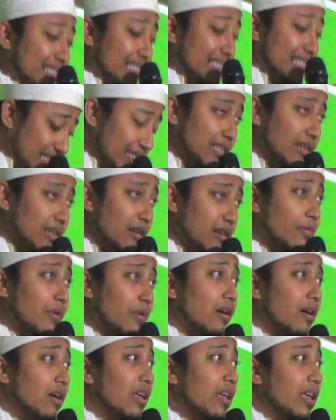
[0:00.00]

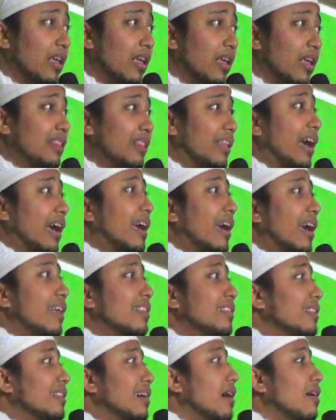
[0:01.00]
napa dekek
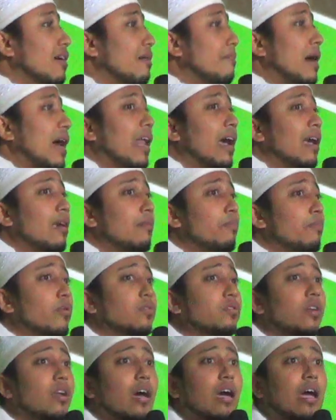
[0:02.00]
teng manahipun
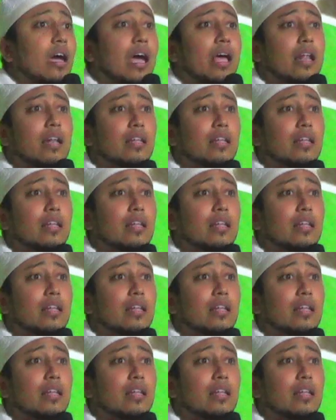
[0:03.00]
jenengan